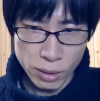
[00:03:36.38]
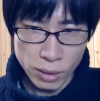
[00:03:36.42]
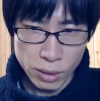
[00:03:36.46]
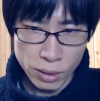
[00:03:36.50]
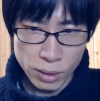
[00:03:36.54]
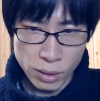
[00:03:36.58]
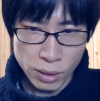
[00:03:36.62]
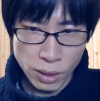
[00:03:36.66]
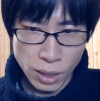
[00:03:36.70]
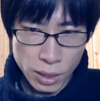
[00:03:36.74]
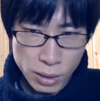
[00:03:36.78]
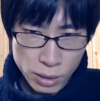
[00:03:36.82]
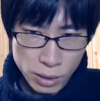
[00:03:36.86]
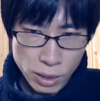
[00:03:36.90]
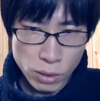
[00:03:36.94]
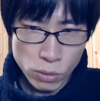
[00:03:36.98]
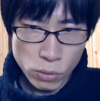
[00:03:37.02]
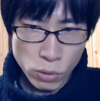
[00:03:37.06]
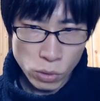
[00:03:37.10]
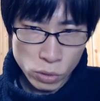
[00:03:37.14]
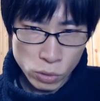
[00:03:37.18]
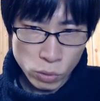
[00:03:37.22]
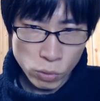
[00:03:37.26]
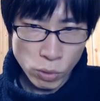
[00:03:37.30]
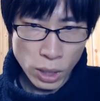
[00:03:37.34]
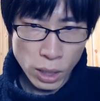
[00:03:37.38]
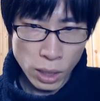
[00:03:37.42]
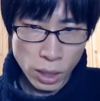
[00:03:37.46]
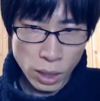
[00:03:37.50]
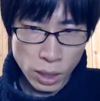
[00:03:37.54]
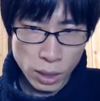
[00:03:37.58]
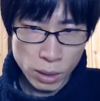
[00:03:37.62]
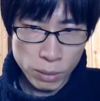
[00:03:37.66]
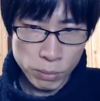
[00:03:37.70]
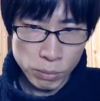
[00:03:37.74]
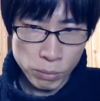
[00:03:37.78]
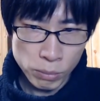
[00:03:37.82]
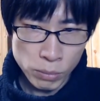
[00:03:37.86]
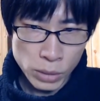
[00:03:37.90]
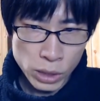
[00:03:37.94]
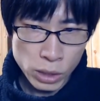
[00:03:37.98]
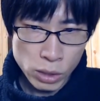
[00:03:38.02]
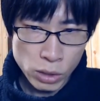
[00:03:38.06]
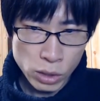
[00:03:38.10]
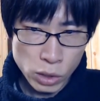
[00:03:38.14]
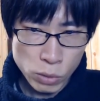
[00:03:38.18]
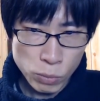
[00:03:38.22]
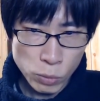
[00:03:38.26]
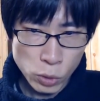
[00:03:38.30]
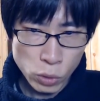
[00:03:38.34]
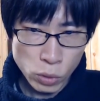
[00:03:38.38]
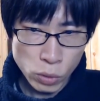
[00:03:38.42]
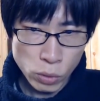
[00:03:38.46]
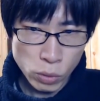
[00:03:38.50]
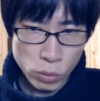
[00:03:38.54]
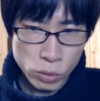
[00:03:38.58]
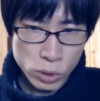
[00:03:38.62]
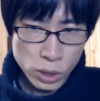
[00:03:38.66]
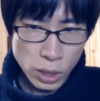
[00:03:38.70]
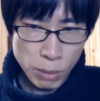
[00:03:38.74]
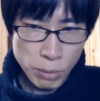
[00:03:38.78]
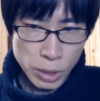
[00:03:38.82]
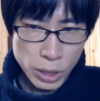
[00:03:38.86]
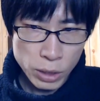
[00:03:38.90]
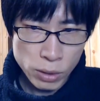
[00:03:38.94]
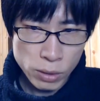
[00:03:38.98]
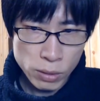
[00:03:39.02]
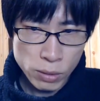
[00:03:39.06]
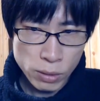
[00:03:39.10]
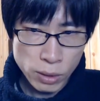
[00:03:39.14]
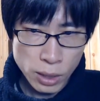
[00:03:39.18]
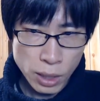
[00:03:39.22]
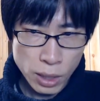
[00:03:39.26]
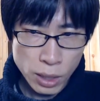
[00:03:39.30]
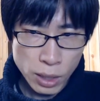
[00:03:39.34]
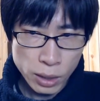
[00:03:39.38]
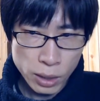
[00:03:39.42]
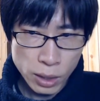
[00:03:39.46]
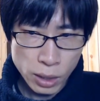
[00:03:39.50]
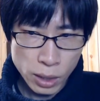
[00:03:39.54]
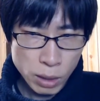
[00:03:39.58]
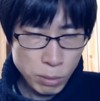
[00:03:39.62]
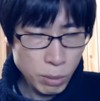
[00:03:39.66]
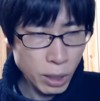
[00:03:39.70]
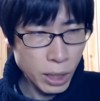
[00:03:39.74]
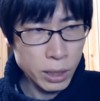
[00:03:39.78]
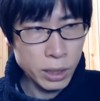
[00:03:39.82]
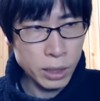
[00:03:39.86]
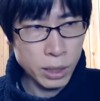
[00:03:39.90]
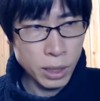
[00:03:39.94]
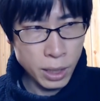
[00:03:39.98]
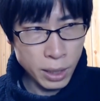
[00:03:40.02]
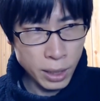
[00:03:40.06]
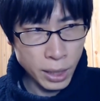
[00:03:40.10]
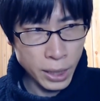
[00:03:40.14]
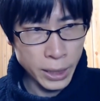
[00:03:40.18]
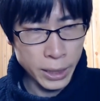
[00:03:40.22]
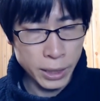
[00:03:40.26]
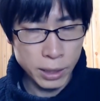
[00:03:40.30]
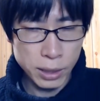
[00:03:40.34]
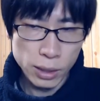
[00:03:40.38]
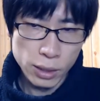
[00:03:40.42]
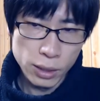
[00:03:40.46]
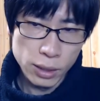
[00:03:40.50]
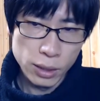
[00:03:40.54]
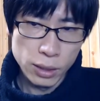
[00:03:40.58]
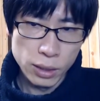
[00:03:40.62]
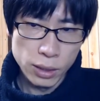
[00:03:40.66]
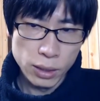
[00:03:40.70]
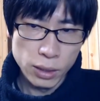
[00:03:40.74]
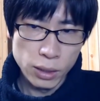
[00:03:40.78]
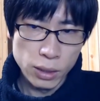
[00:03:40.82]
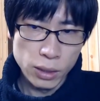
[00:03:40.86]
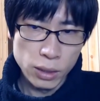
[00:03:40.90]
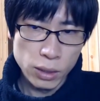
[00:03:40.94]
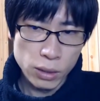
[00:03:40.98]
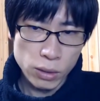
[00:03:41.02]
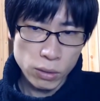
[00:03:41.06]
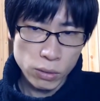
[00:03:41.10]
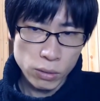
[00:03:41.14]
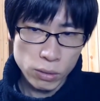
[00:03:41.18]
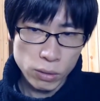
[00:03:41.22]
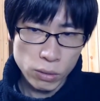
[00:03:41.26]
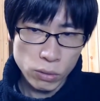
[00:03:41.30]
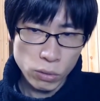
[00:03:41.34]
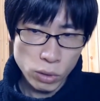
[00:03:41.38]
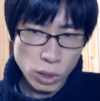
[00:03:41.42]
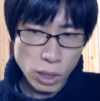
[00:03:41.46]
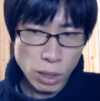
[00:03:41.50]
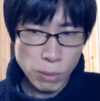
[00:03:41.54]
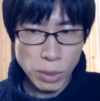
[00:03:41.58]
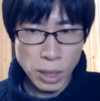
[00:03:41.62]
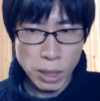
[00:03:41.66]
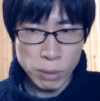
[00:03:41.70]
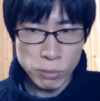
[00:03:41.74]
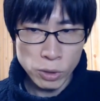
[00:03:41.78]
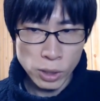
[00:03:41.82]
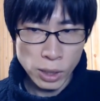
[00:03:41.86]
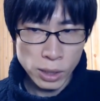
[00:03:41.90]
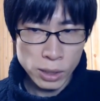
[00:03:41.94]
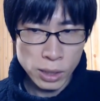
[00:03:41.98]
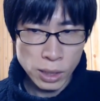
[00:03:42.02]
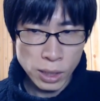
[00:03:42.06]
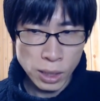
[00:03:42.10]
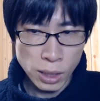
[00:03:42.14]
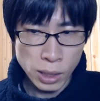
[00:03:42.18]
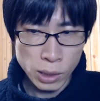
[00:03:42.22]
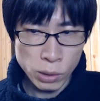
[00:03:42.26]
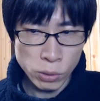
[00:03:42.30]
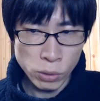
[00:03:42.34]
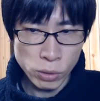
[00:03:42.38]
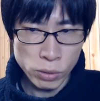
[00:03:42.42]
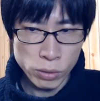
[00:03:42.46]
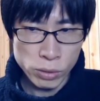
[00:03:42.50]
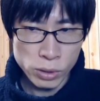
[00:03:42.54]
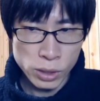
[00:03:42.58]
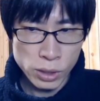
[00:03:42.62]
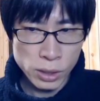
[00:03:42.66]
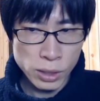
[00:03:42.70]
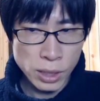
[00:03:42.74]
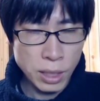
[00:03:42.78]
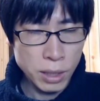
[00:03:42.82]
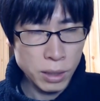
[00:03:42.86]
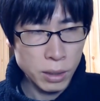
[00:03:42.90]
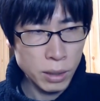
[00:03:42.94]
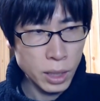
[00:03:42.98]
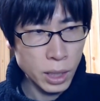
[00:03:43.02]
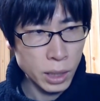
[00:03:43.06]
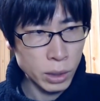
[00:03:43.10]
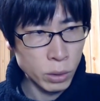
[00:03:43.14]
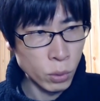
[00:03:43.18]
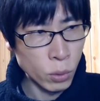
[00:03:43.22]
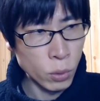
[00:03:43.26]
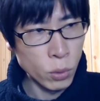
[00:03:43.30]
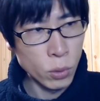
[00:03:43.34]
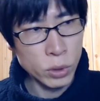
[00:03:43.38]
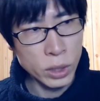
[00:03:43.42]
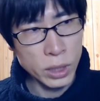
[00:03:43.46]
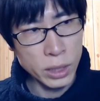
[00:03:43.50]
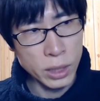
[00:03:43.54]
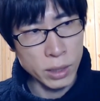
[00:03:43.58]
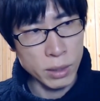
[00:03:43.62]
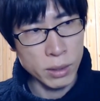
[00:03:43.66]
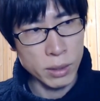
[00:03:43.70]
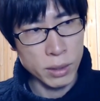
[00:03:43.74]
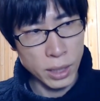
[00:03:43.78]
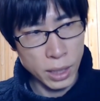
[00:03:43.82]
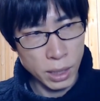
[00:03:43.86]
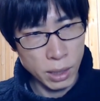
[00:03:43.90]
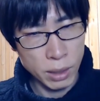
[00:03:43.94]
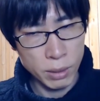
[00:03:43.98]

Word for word: 敗戦国は貢ぎ物を納め続けなければいけないこれはまあ昔からの自然な道理ですね